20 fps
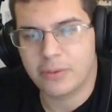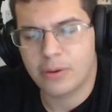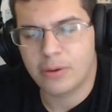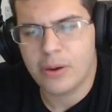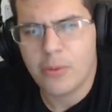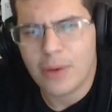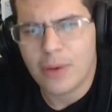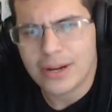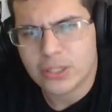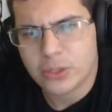
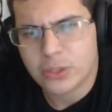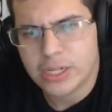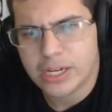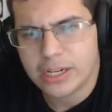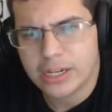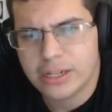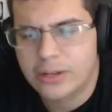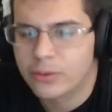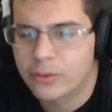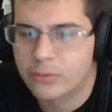Eu acho que é
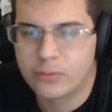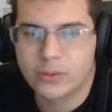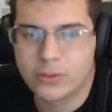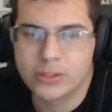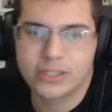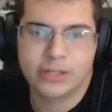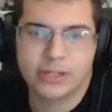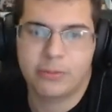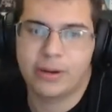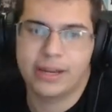não, não vou
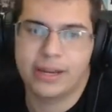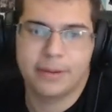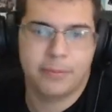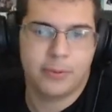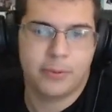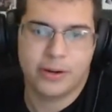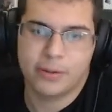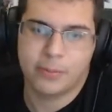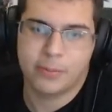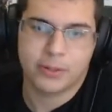dizer qual é,
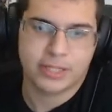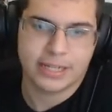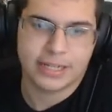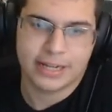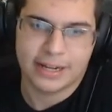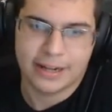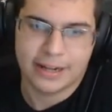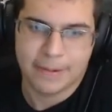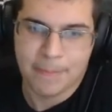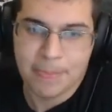porque eu posso
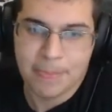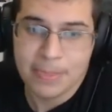errar.